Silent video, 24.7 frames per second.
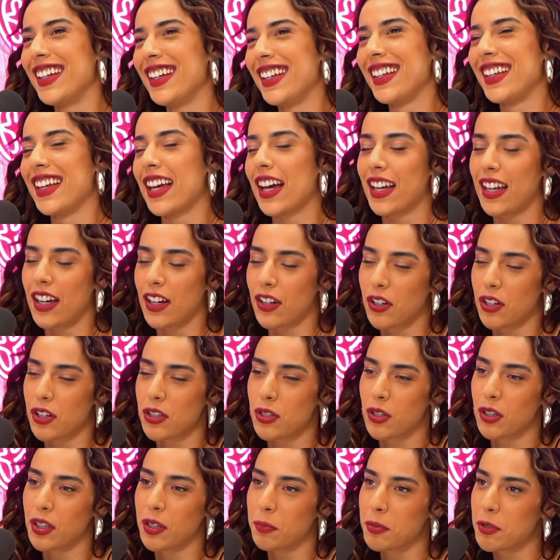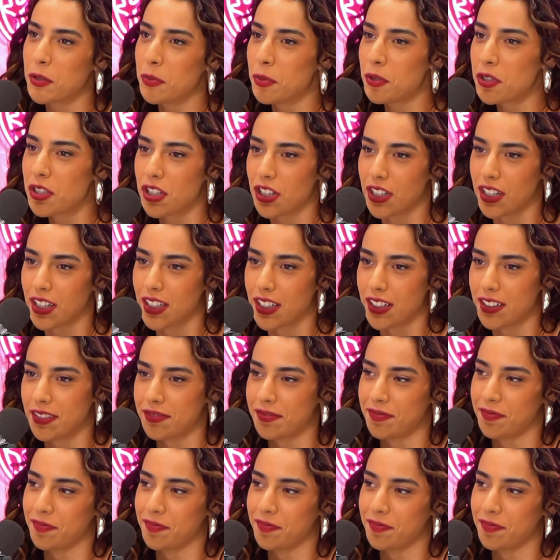E aí agora eu sou hip de boutique, né?